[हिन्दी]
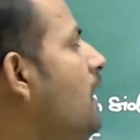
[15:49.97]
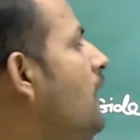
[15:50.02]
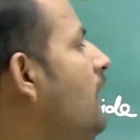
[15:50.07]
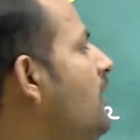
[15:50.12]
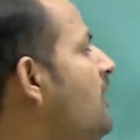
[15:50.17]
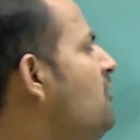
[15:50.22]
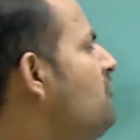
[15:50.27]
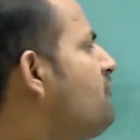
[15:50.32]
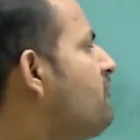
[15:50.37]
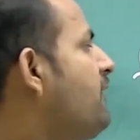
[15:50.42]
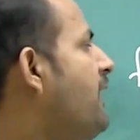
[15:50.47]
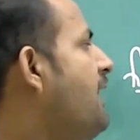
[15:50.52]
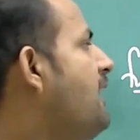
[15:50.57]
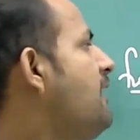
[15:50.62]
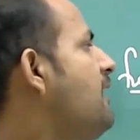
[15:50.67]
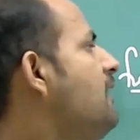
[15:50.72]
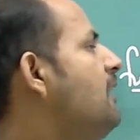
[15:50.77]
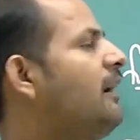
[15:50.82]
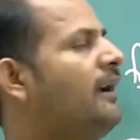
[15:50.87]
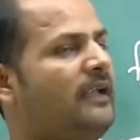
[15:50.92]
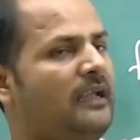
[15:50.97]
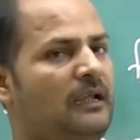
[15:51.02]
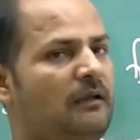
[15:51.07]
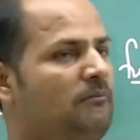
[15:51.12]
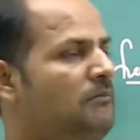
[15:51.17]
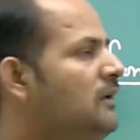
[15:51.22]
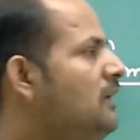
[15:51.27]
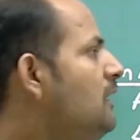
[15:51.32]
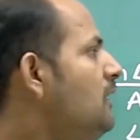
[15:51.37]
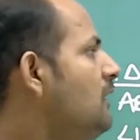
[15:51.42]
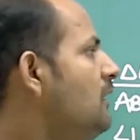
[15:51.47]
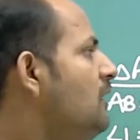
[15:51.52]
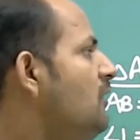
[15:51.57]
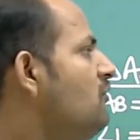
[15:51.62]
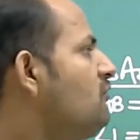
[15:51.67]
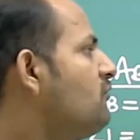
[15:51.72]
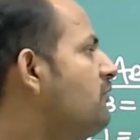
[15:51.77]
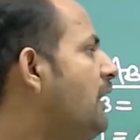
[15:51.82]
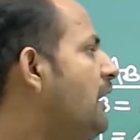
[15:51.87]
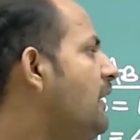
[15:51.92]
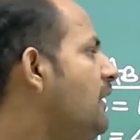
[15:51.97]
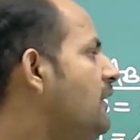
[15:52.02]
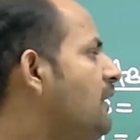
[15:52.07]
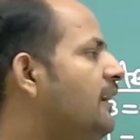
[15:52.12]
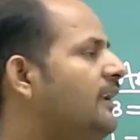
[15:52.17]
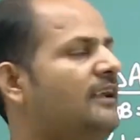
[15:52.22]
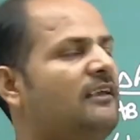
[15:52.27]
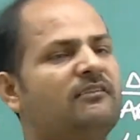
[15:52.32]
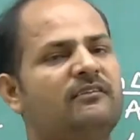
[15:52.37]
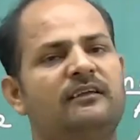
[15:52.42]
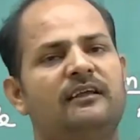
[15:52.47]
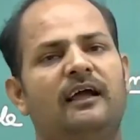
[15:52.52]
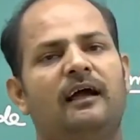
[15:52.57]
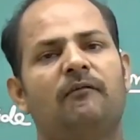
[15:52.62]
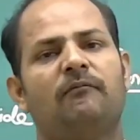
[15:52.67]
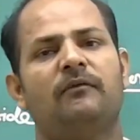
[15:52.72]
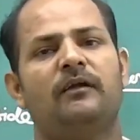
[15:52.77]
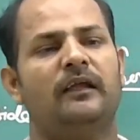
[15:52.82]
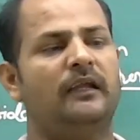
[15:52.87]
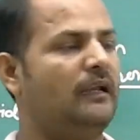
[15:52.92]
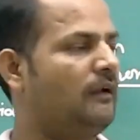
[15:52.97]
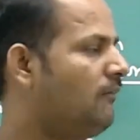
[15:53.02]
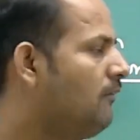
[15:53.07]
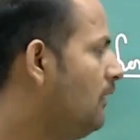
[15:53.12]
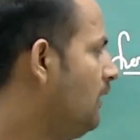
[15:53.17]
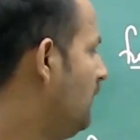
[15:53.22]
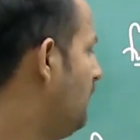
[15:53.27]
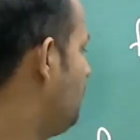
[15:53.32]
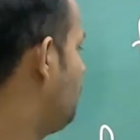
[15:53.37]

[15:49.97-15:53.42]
इस ट्राइंगल का ए बी इस ट्राइंगल का ए सी आपके इक्वल है